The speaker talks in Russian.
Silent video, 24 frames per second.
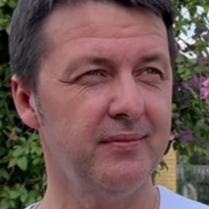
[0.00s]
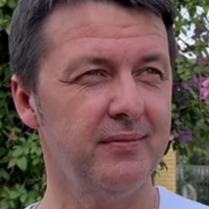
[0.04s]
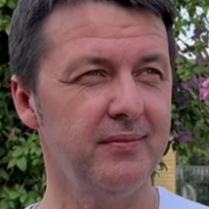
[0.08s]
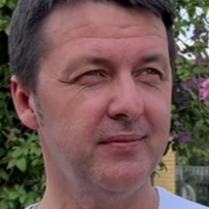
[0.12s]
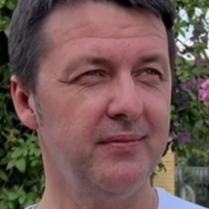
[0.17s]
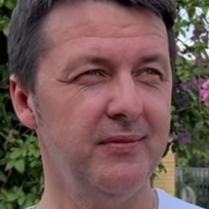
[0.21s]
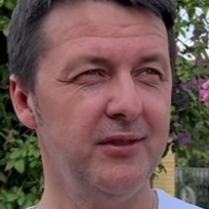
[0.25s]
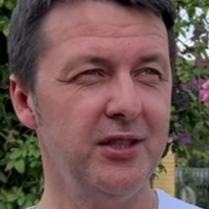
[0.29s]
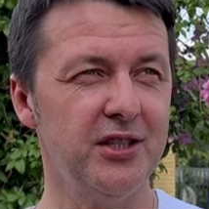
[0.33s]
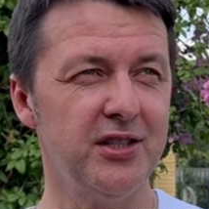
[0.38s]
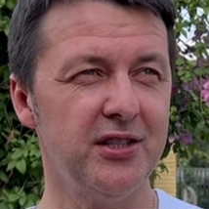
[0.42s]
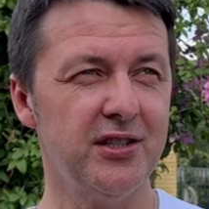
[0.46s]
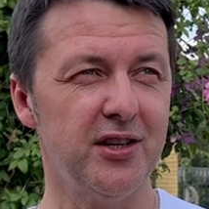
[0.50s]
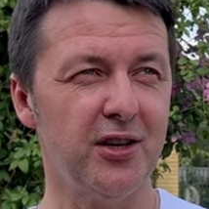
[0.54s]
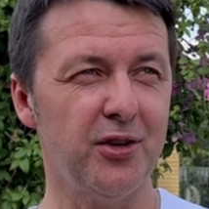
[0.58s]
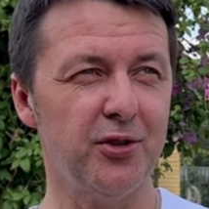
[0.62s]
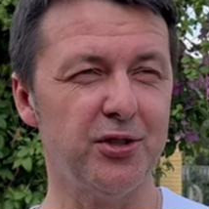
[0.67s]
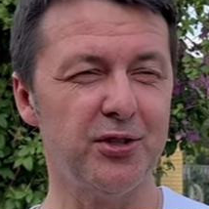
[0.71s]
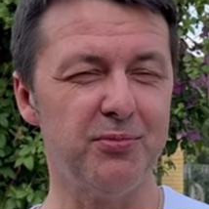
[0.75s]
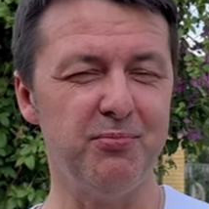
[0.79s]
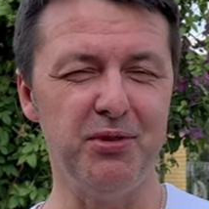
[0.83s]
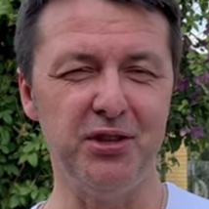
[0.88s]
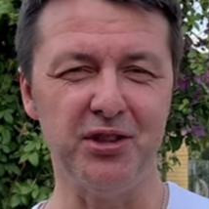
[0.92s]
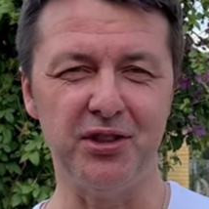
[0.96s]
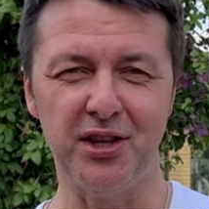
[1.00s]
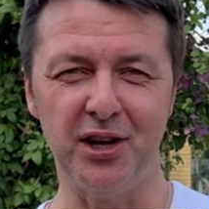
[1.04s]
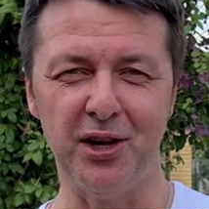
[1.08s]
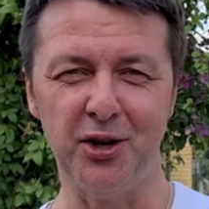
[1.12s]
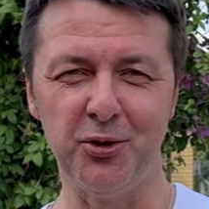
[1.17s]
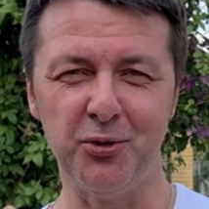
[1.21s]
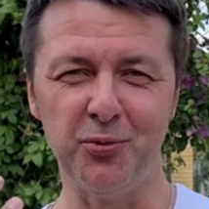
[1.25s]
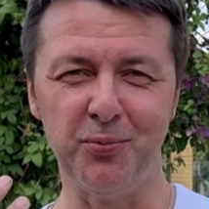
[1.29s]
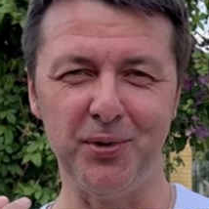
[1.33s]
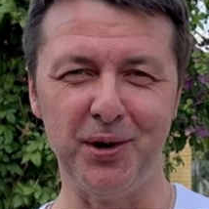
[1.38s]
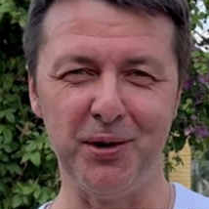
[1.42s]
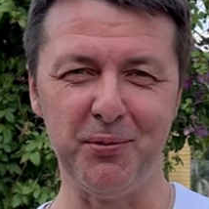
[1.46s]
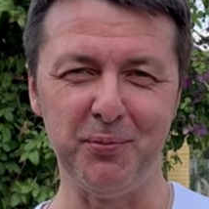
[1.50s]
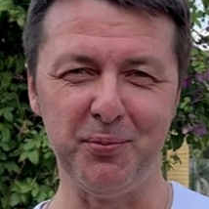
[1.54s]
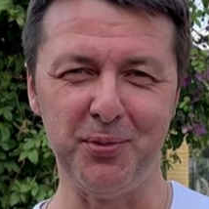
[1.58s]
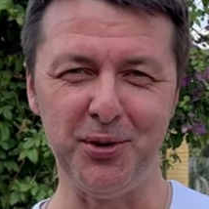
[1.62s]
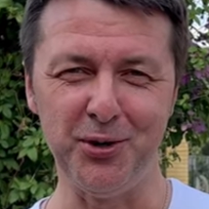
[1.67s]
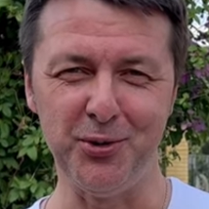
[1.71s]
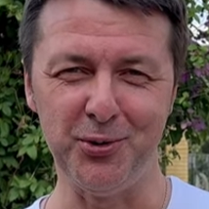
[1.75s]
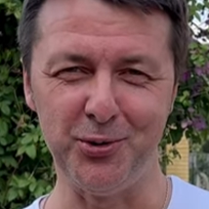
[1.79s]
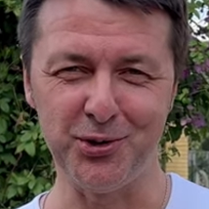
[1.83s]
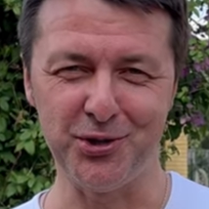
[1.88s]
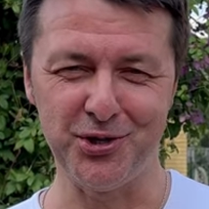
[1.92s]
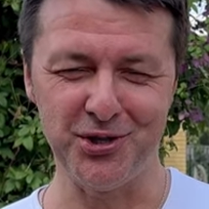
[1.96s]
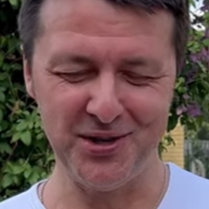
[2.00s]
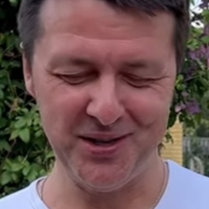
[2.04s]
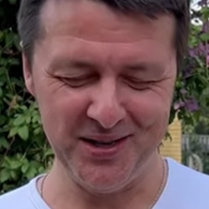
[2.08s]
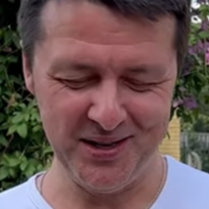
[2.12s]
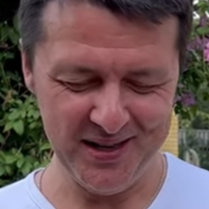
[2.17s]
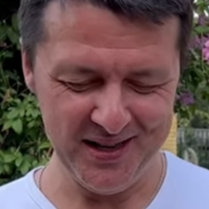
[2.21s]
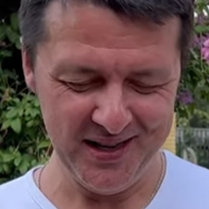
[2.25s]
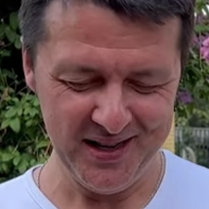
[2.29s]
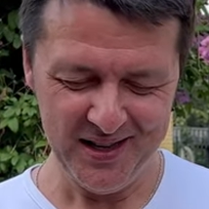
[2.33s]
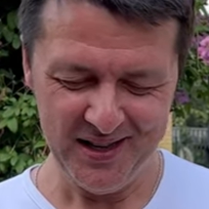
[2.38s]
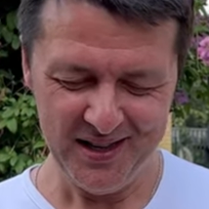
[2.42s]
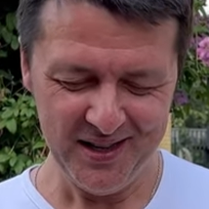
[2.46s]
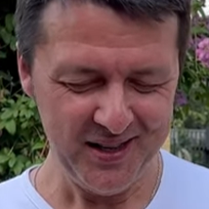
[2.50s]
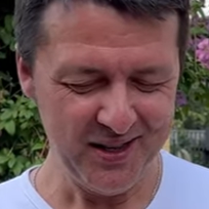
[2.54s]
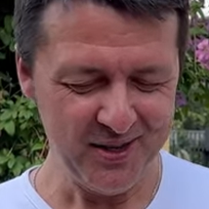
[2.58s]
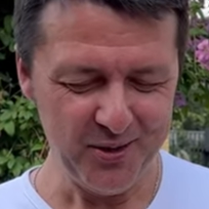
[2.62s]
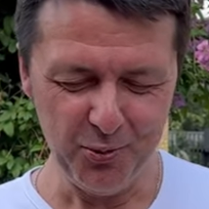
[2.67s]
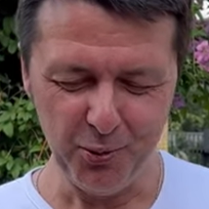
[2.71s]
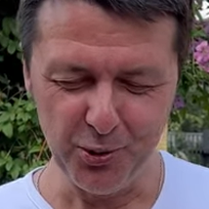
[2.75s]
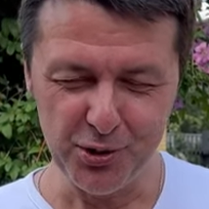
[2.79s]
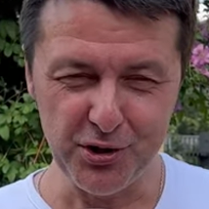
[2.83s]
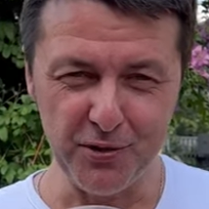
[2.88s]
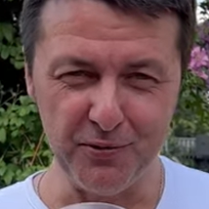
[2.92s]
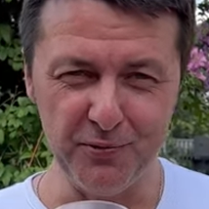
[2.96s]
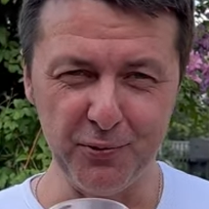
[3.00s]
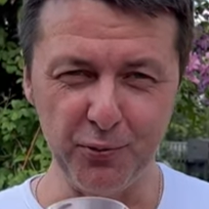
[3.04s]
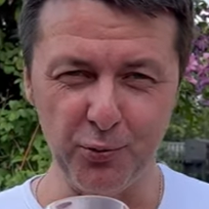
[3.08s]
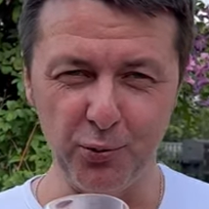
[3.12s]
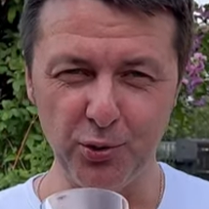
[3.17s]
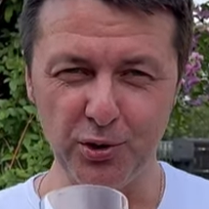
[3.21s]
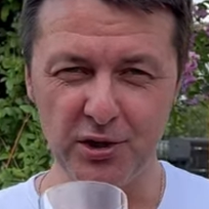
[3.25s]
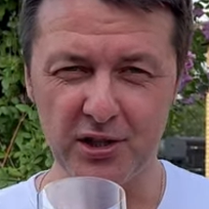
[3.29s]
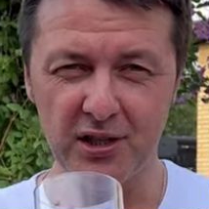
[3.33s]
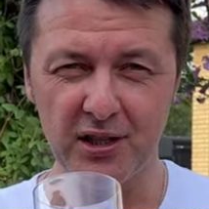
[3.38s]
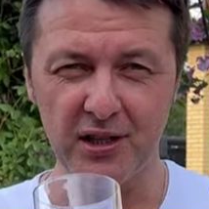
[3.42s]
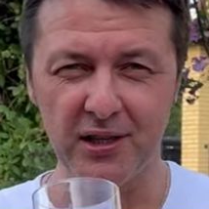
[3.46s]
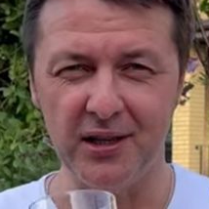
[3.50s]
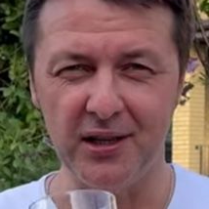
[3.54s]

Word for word: не знаю, сметану прям пьешь. Очень вкусно